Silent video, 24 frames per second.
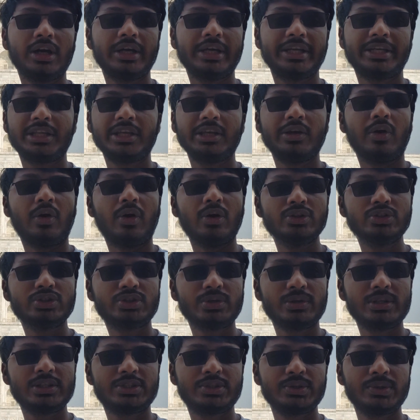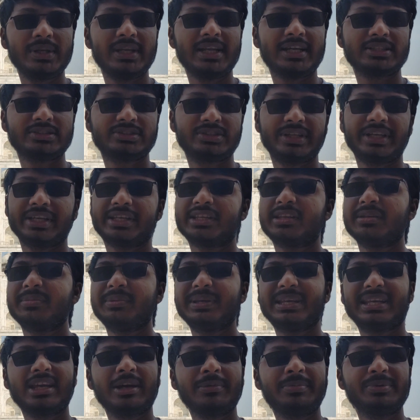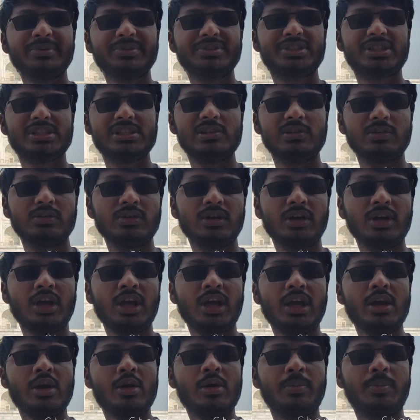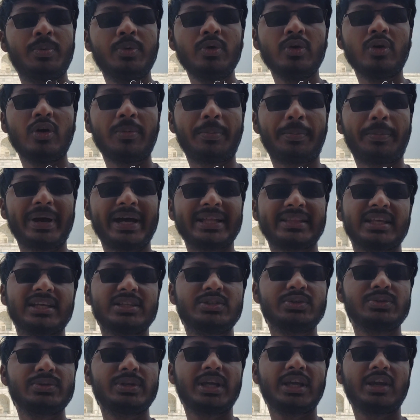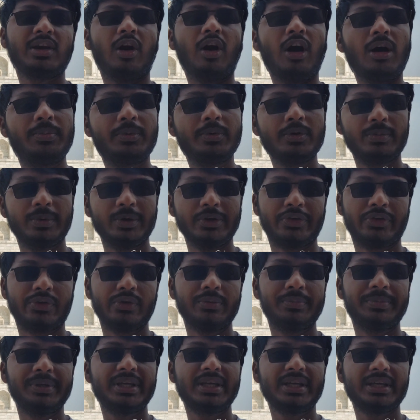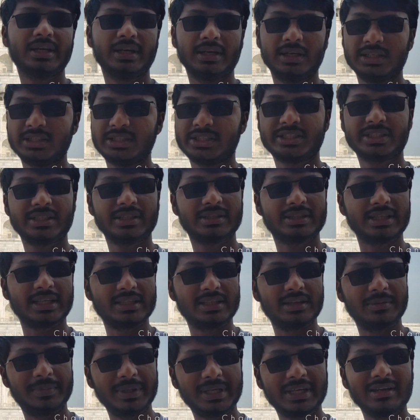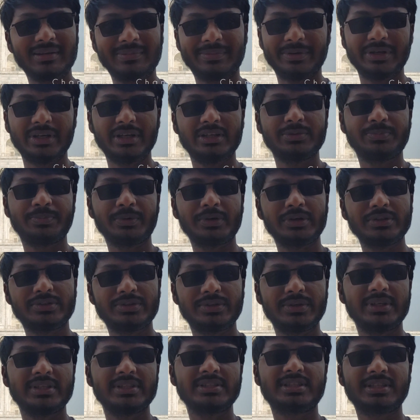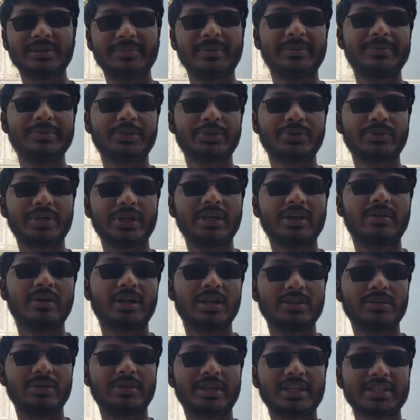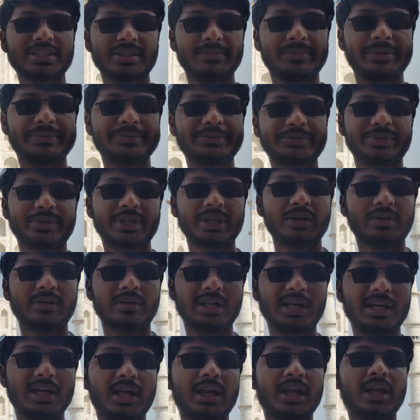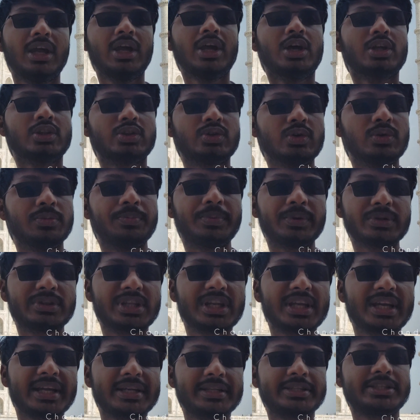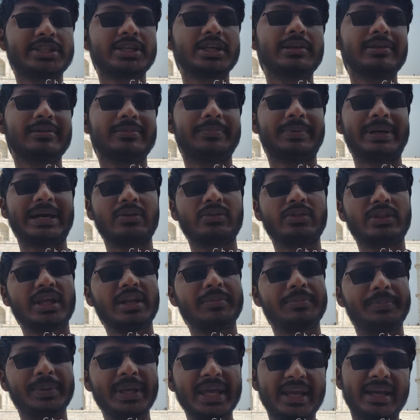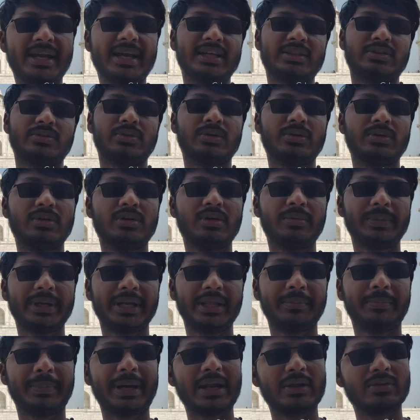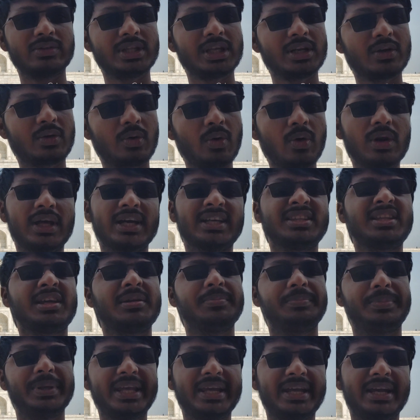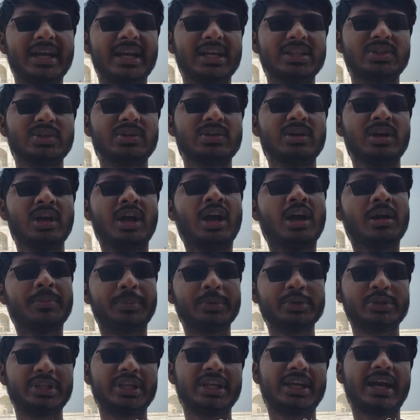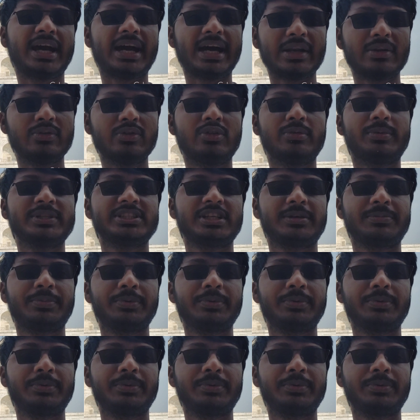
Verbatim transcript: এটি অঞ্জলি জুয়েলার্সের একটি বিজ্ঞাপন ছিল পুরো পাতা জুড়ে অপূর্ব ছবি তাদের বিজ্ঞাপনের প্রয়োজনীয় যেভাবে শুটিং করা দরকার সেভাবে শুটিং করা তো পত্রিকাটি ছিল ভারতের বিখ্যাত মানে ভারতের কলকাতার বিখ্যাত পত্রিকা আনন্দবাজার